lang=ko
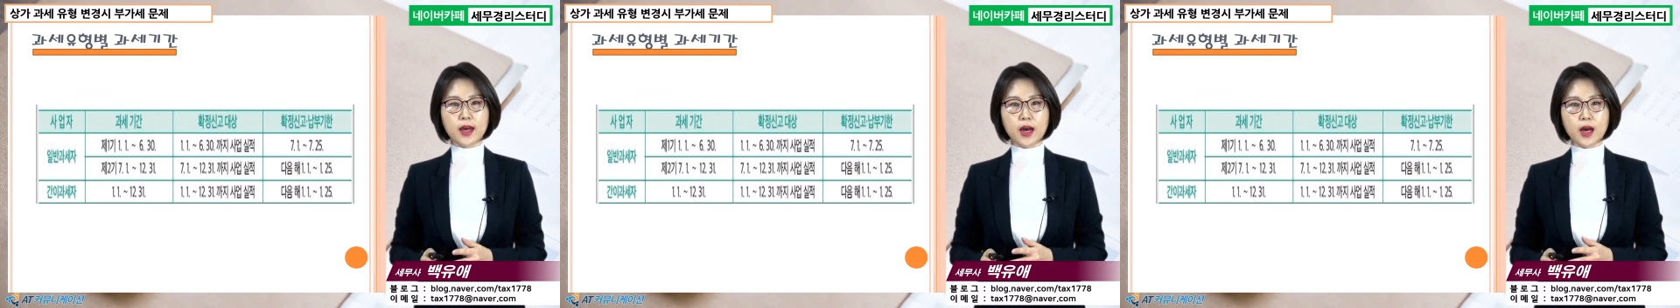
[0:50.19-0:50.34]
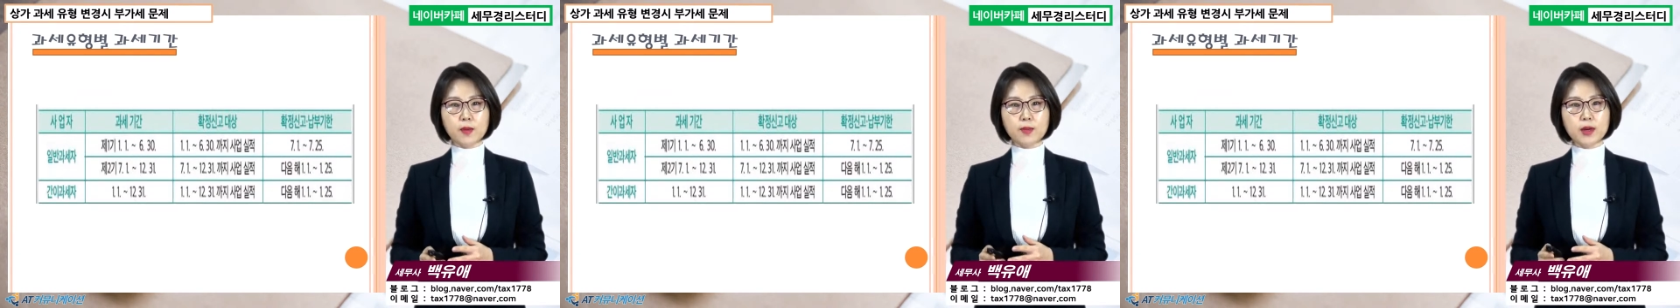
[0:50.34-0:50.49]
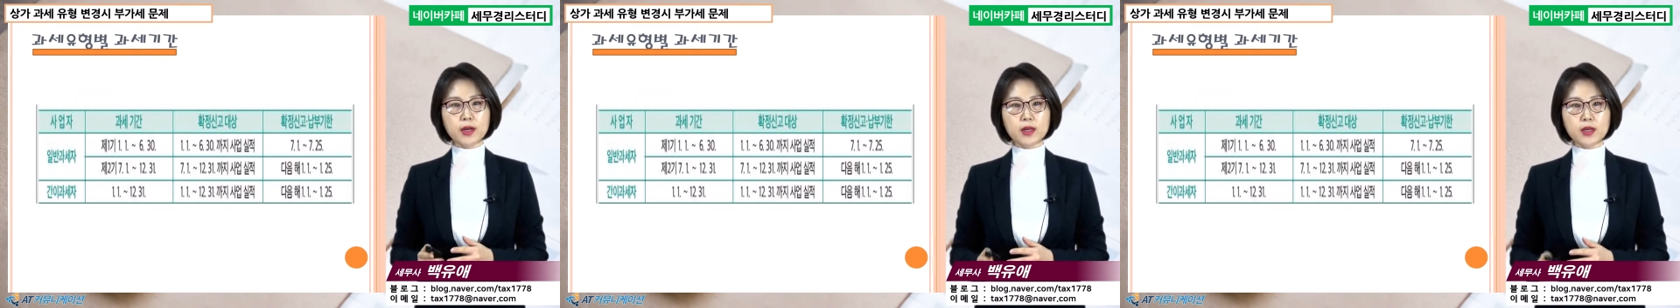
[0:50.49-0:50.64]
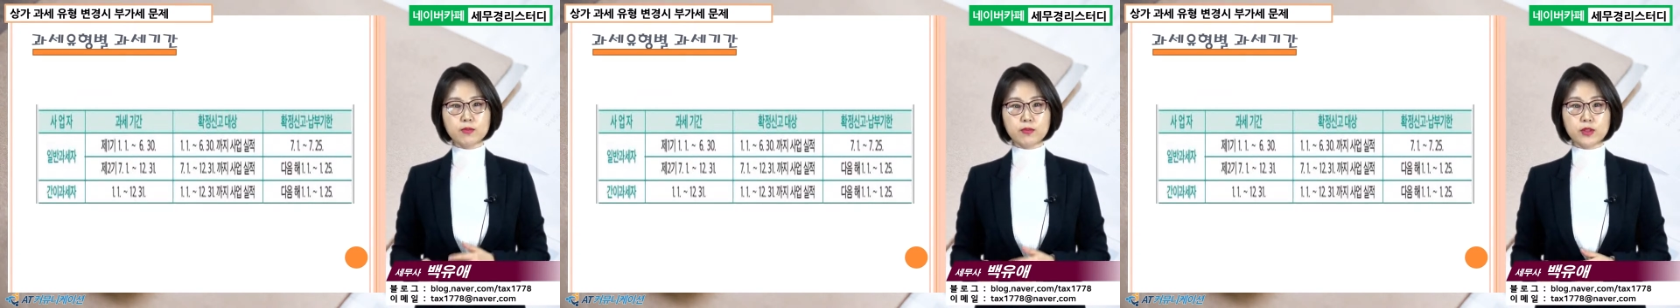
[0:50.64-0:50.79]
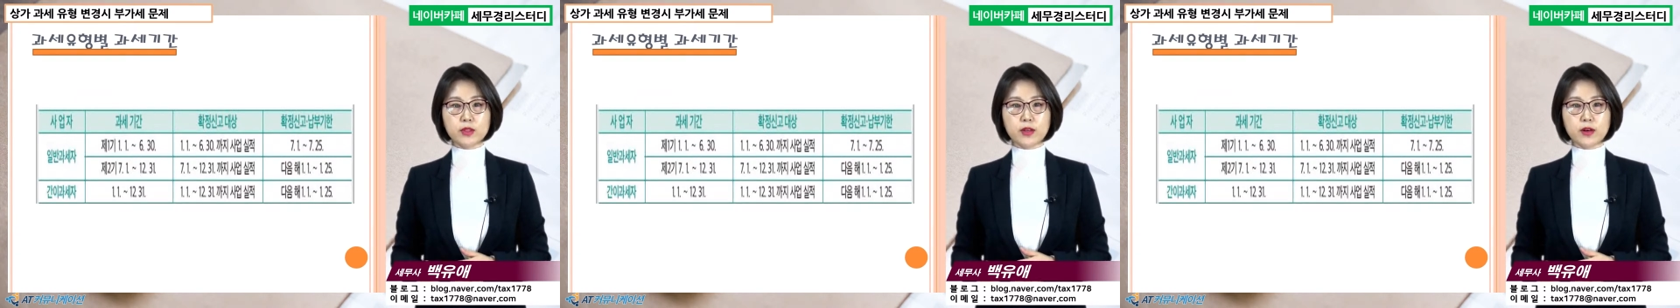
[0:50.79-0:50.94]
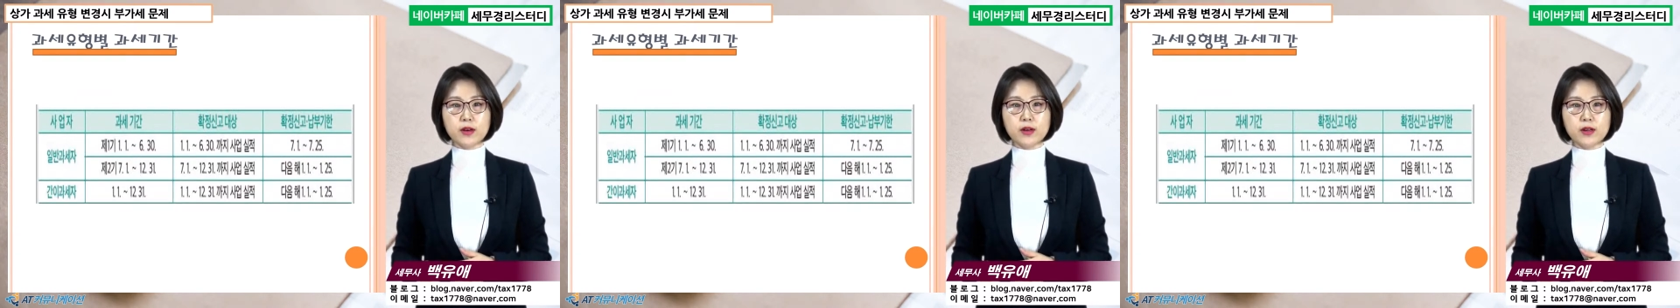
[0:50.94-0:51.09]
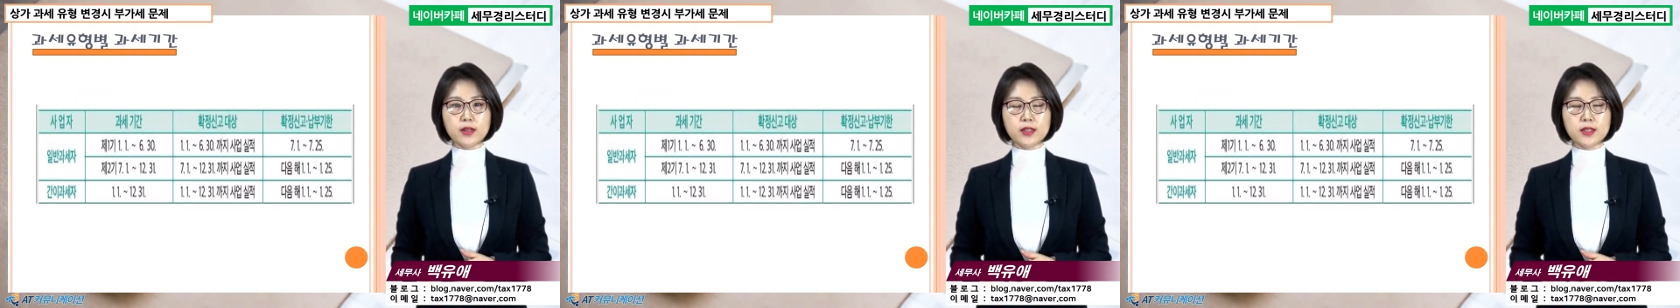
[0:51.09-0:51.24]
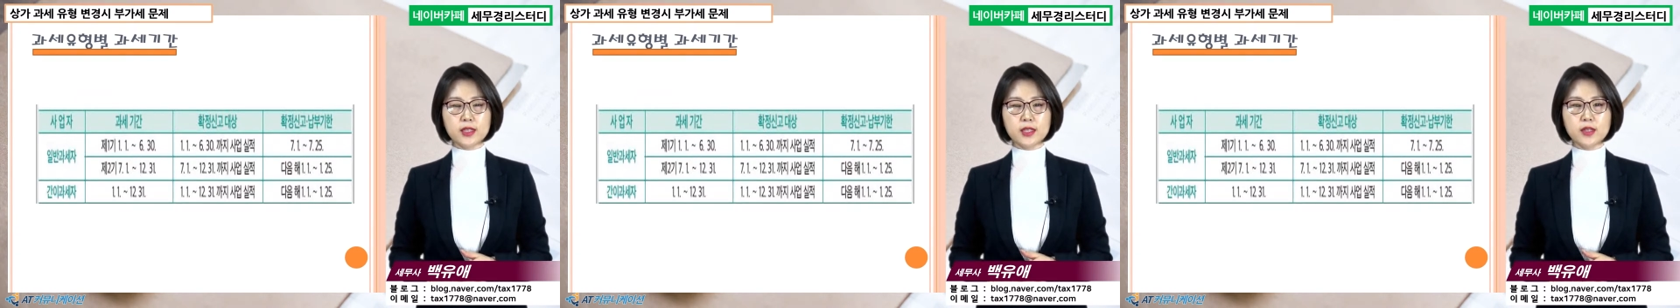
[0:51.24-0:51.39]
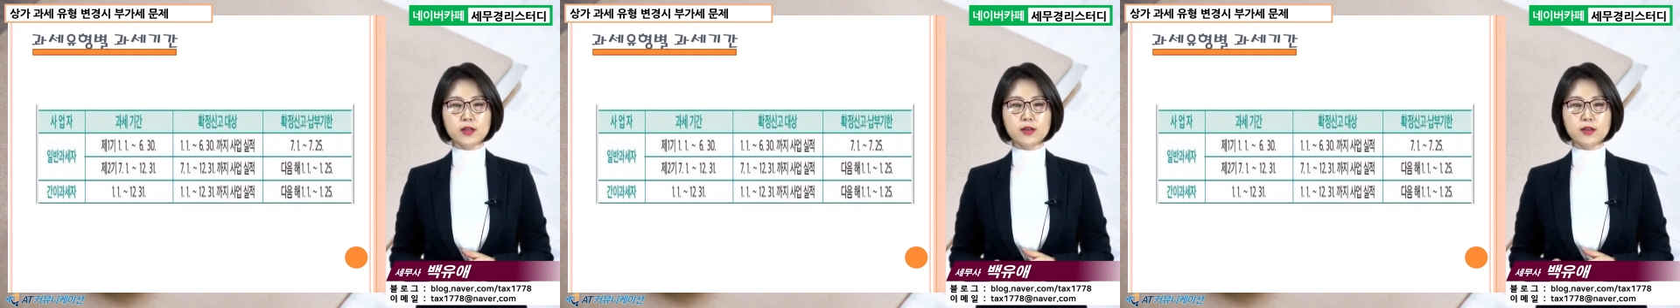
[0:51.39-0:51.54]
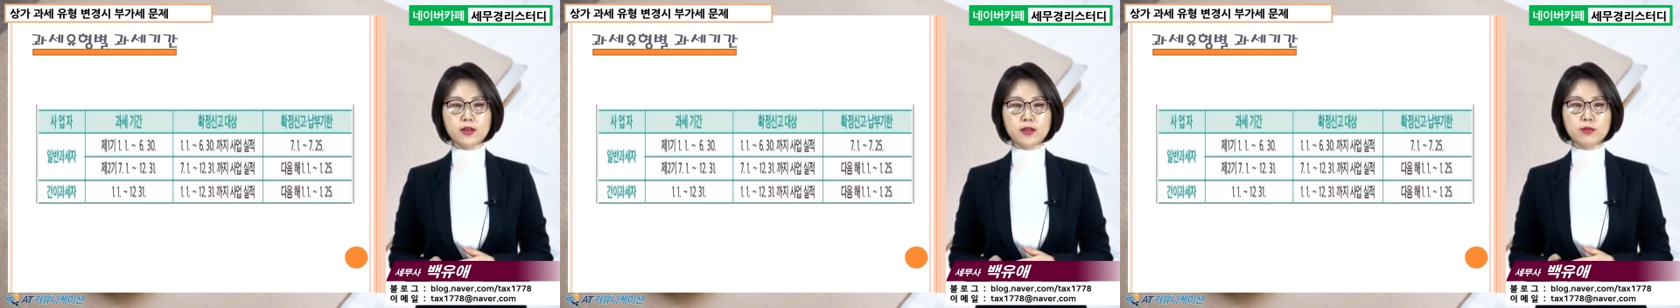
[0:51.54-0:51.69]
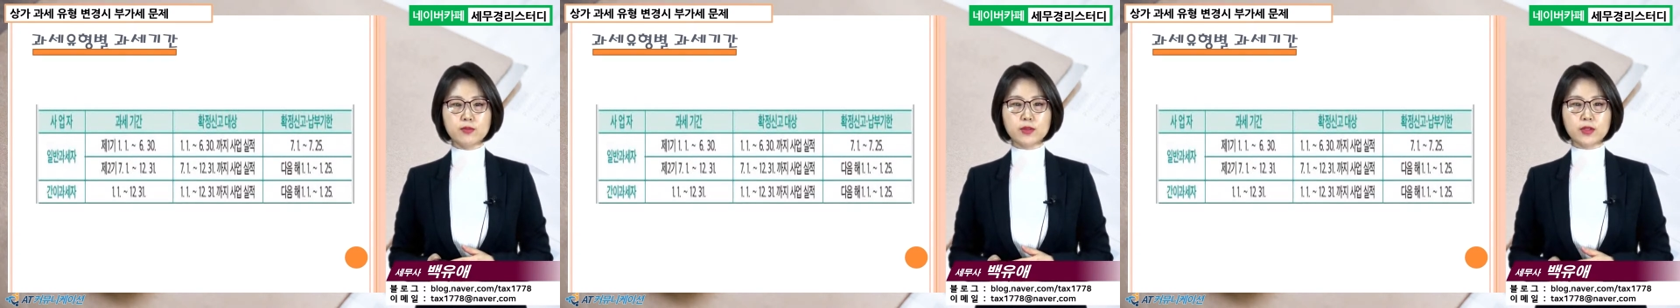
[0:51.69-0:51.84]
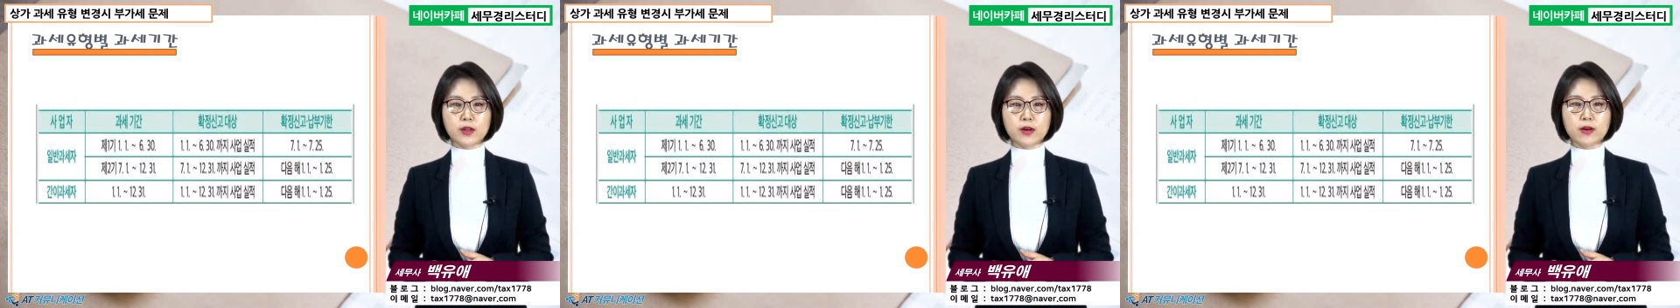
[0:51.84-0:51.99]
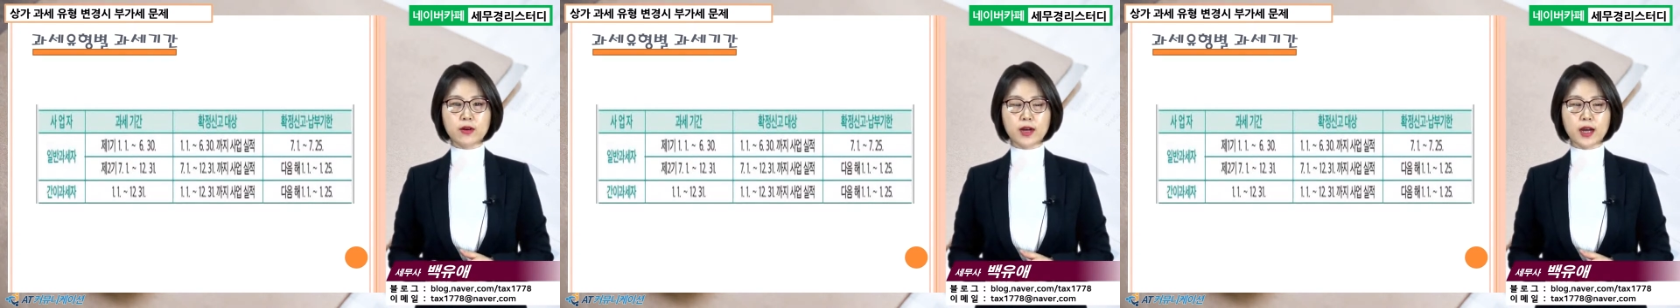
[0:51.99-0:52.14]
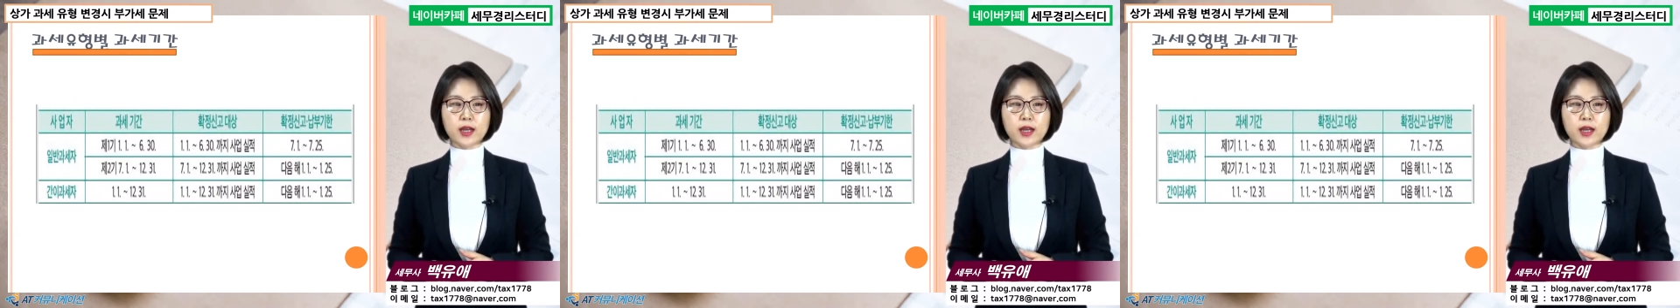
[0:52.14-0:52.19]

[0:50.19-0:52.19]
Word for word: 하반기부터 7월 1일부터